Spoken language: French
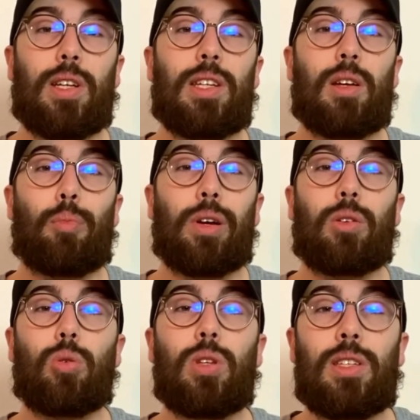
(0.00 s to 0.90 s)
il n'y a pas
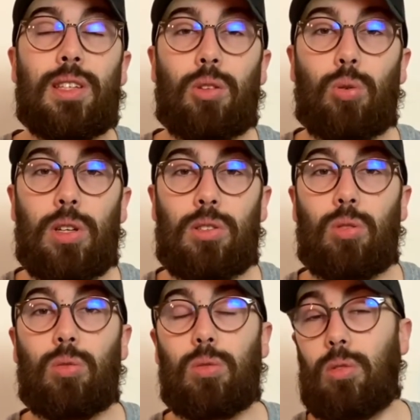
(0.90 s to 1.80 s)
que des
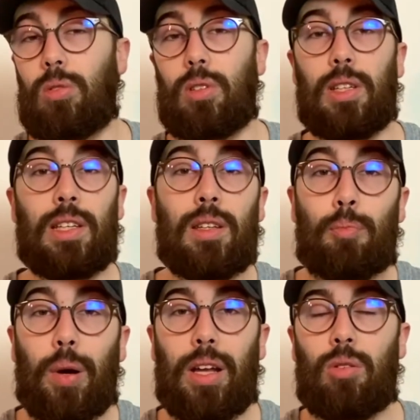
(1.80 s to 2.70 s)
adolescents euh, et des
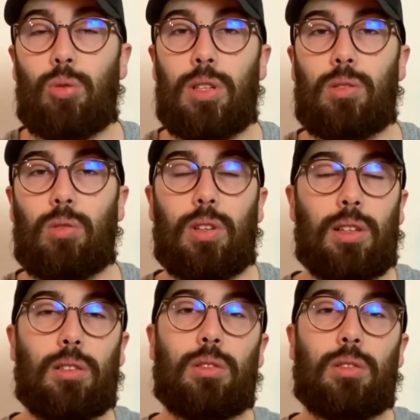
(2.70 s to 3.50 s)
préadolescents. Hein.